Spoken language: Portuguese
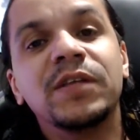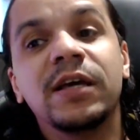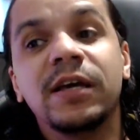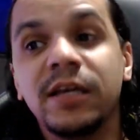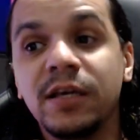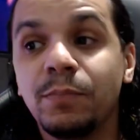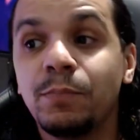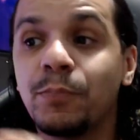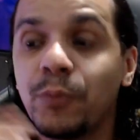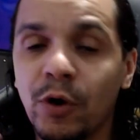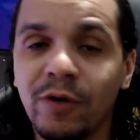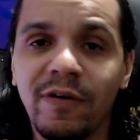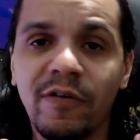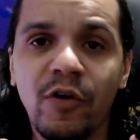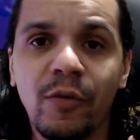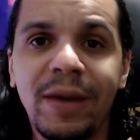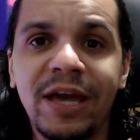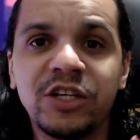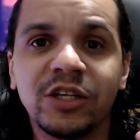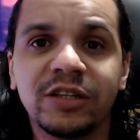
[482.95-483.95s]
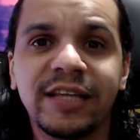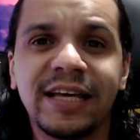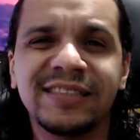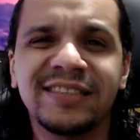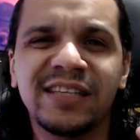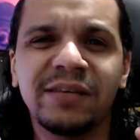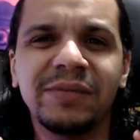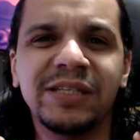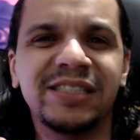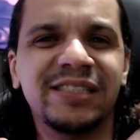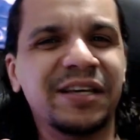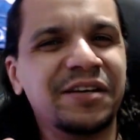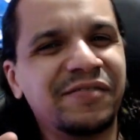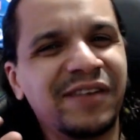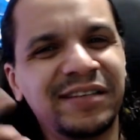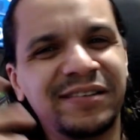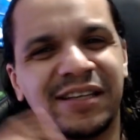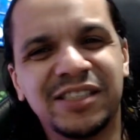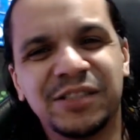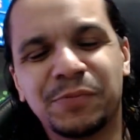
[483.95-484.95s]
E provavelmente até a SMC não vai
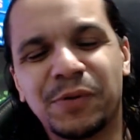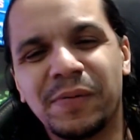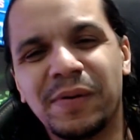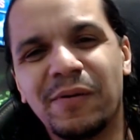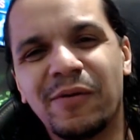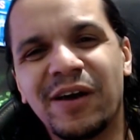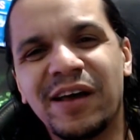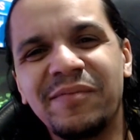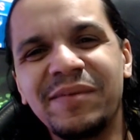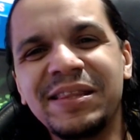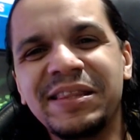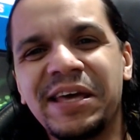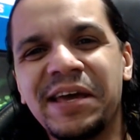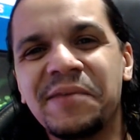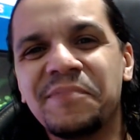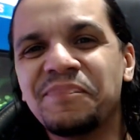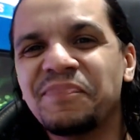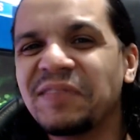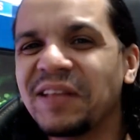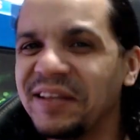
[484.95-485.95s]
ter esse problema com a AMD.